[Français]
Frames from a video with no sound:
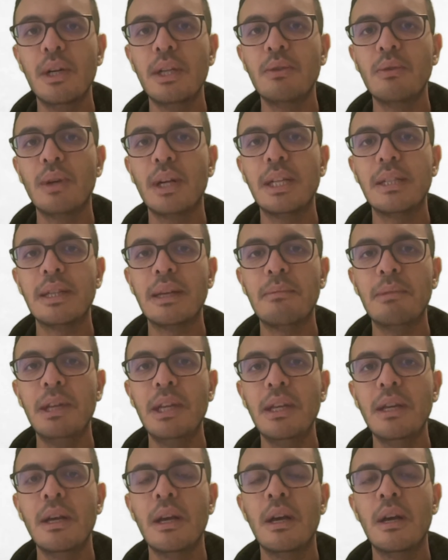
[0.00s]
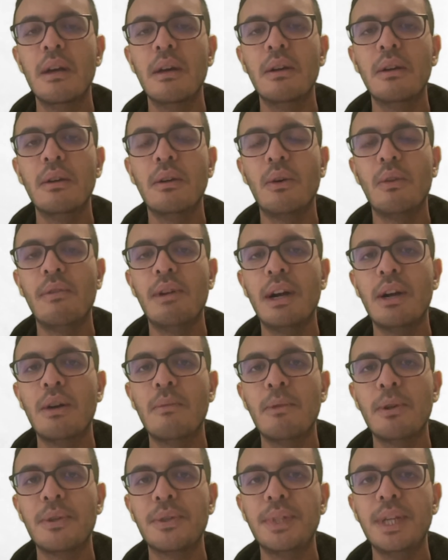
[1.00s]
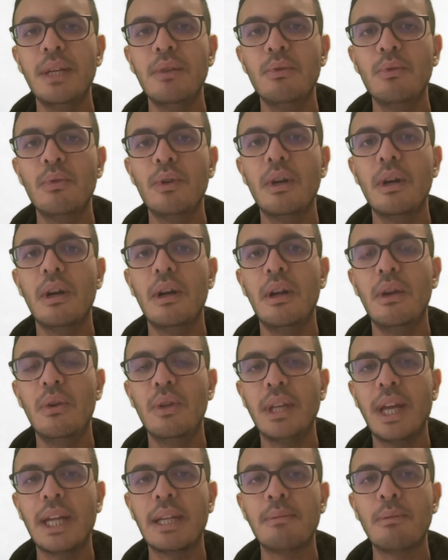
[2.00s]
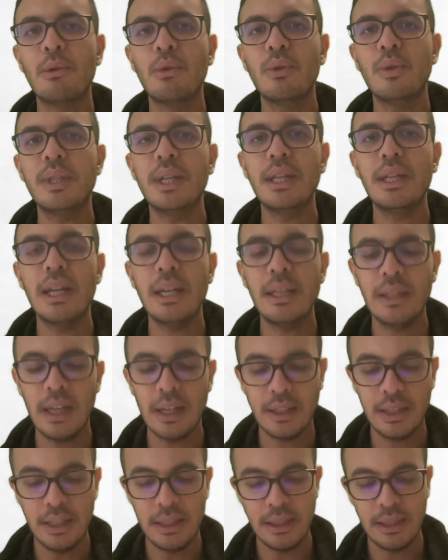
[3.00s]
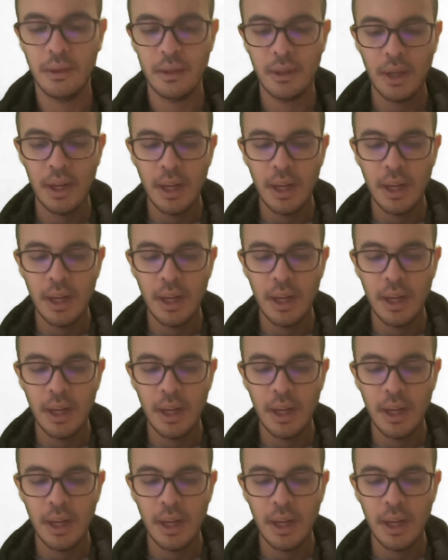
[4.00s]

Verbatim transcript: Et donc les amis, euh, on va commencer donc le traitement de cet exercice.